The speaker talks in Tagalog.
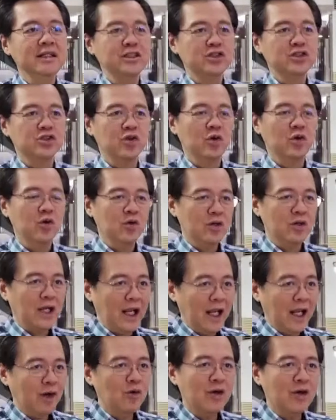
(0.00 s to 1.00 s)
So,
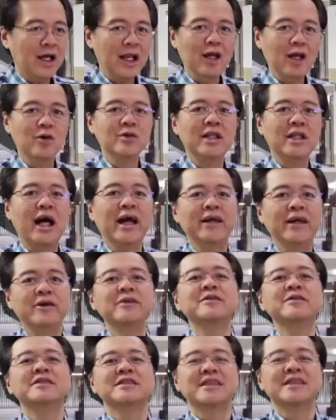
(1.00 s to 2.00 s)
galaw-galaw
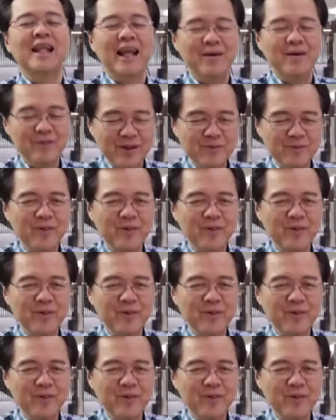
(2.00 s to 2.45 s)
tayo. Salamat